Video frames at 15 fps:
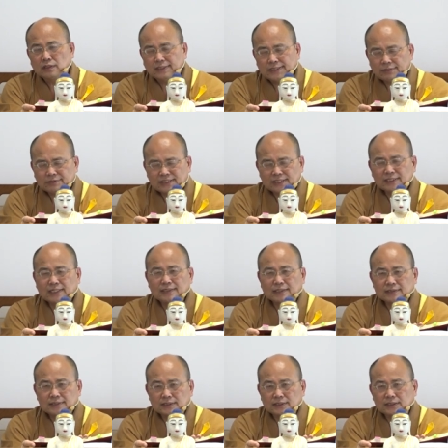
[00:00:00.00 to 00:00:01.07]
你要尽量
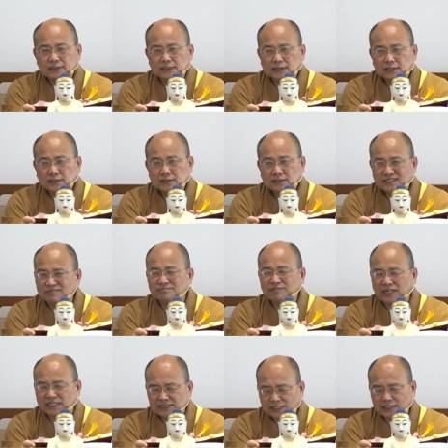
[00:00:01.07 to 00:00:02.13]
让自己跟正
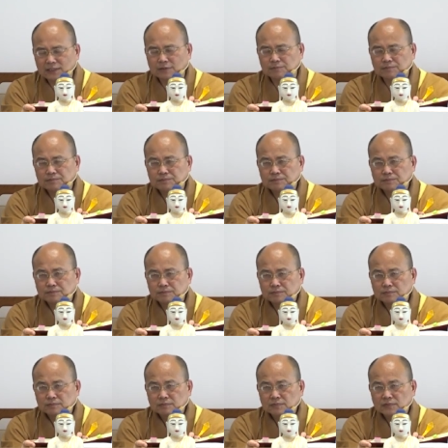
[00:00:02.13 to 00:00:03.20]
法相应，
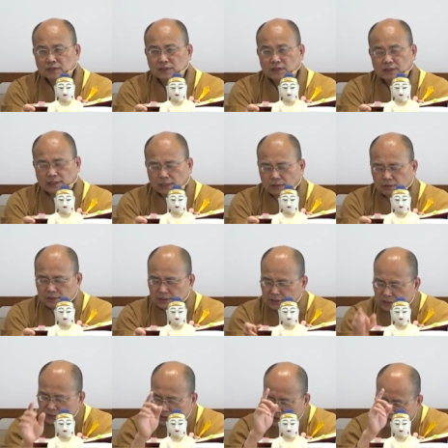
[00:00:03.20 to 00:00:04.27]
然后
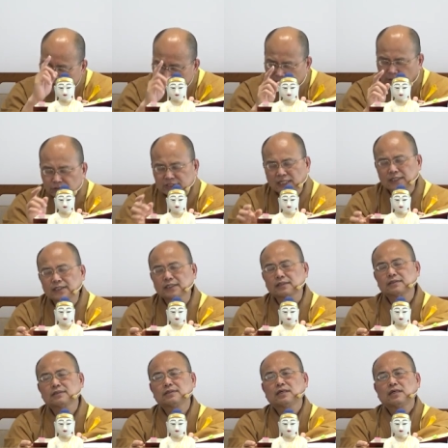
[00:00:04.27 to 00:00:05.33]
跟正道相应。
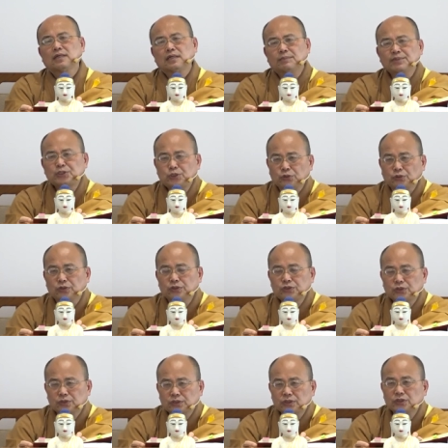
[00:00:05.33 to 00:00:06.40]
那么久而
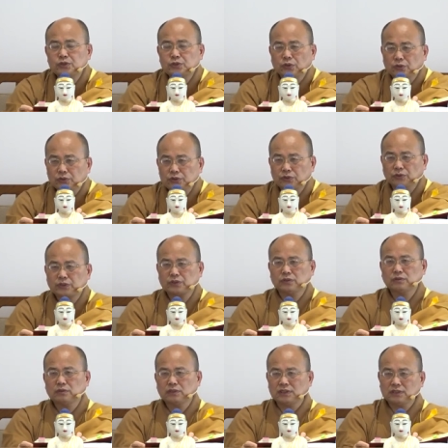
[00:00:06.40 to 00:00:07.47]
久之，久而久
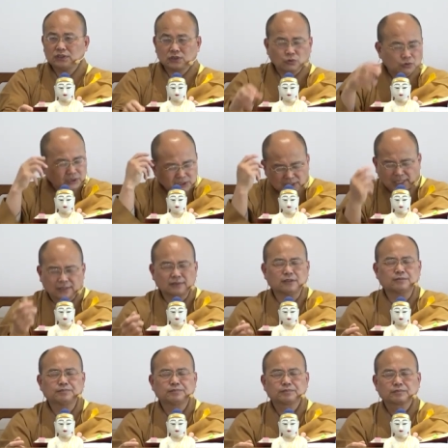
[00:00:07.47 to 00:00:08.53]
之，你所想的，
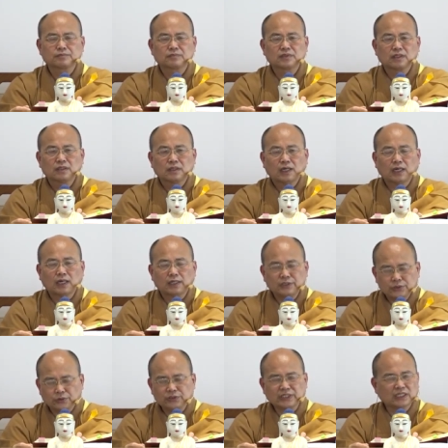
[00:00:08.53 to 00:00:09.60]
啊，
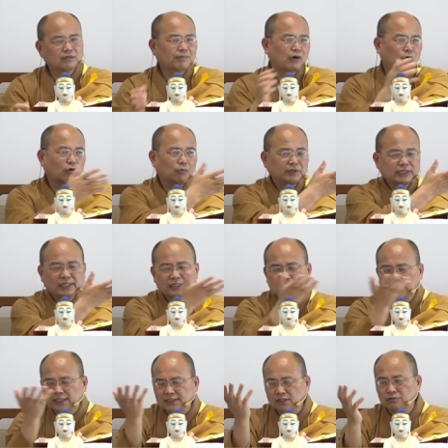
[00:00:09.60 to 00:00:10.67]
你所想的，包括我们在日
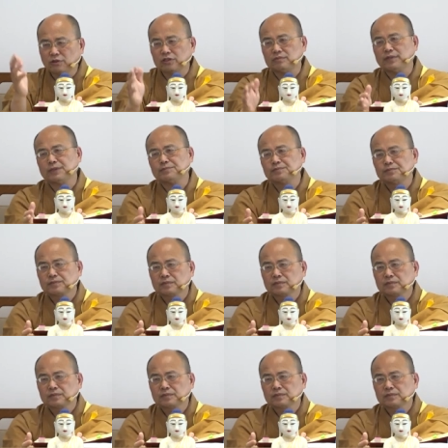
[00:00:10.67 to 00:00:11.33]
常生活里面，